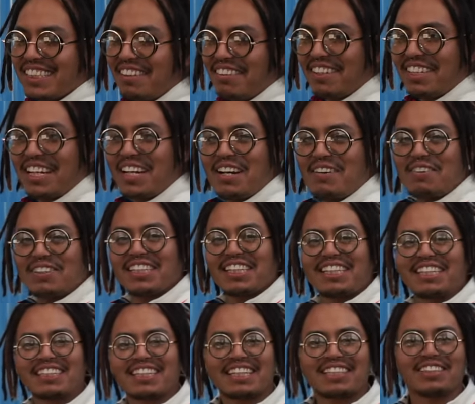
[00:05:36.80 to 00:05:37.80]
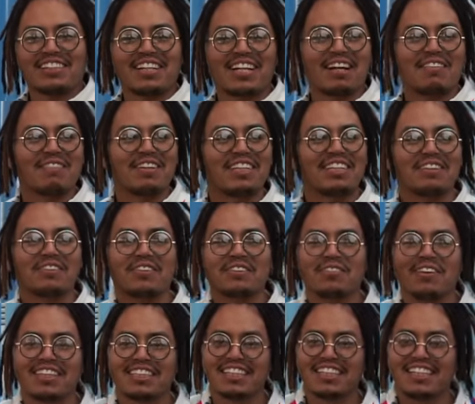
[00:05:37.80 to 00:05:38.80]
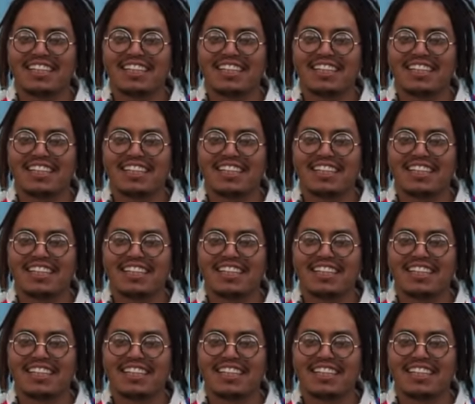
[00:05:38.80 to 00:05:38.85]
que van nada más aquí está todo el ambiente, mis ¿dice?